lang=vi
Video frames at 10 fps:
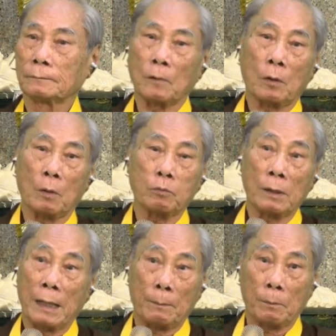Nó không
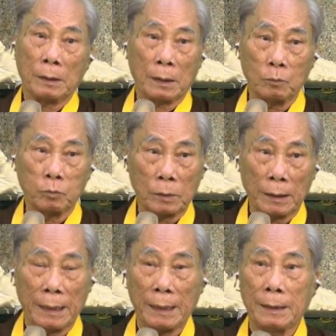có nằm ở trong
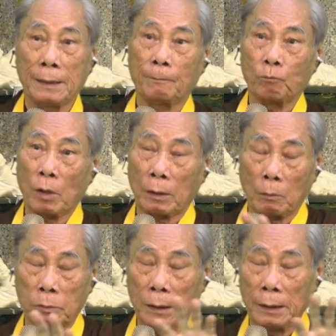cái này, là
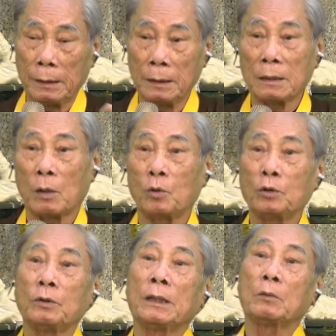trong thế giới
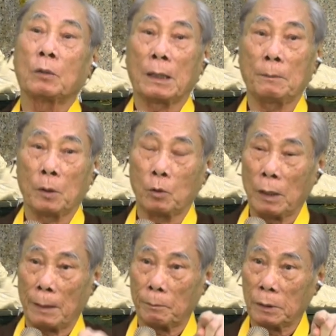nổi của nhân quả, mà nó
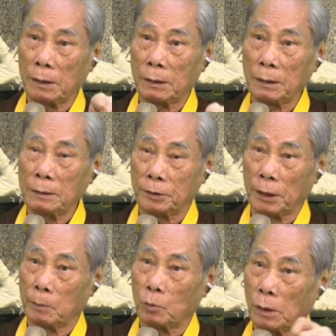nằm ở thế giới
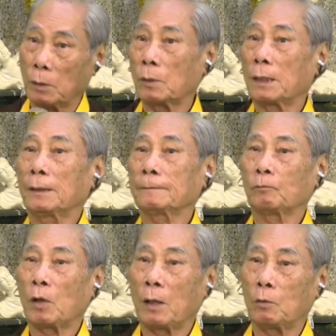chìm của nhân quả.
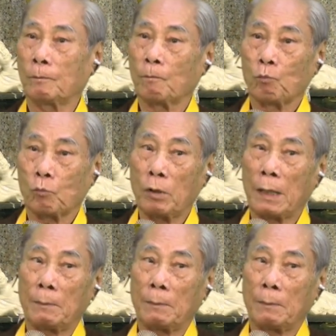Đó đâu, nó